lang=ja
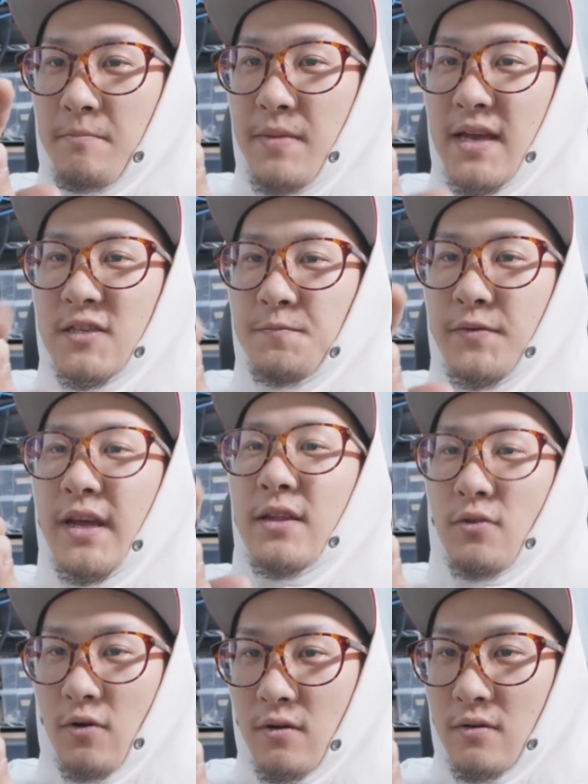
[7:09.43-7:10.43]

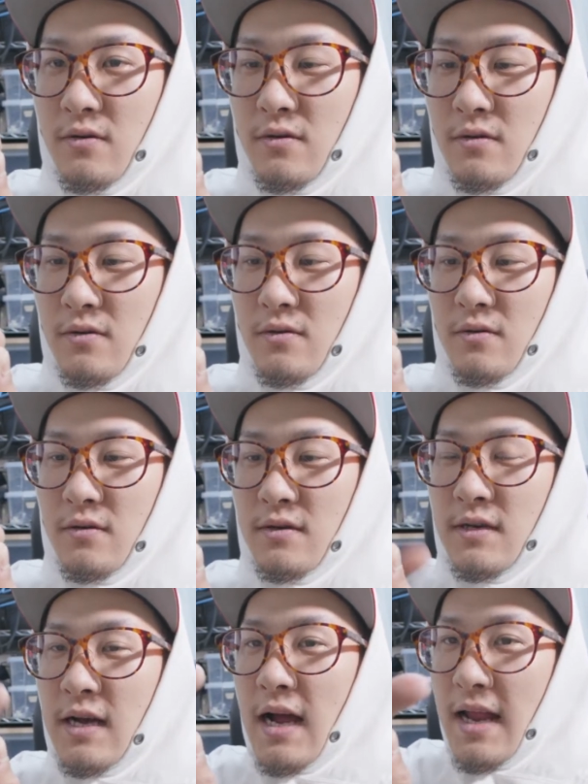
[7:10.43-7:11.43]
ベースプレート
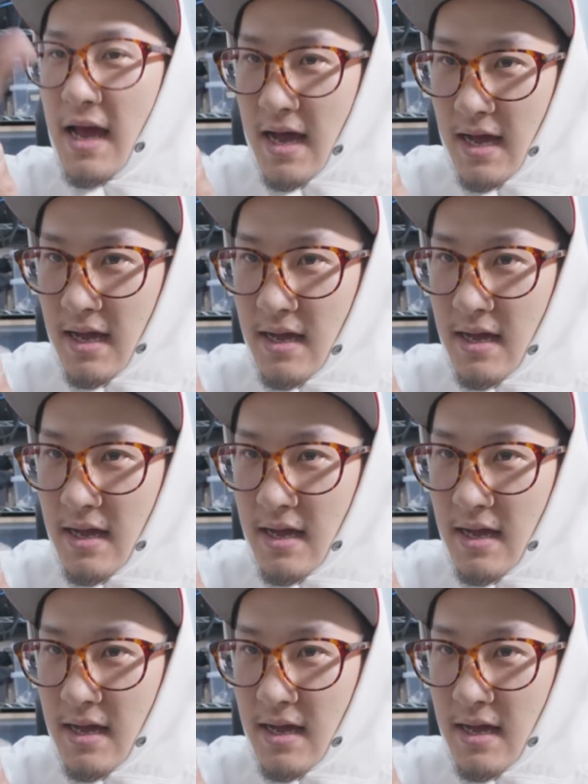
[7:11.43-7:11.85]
から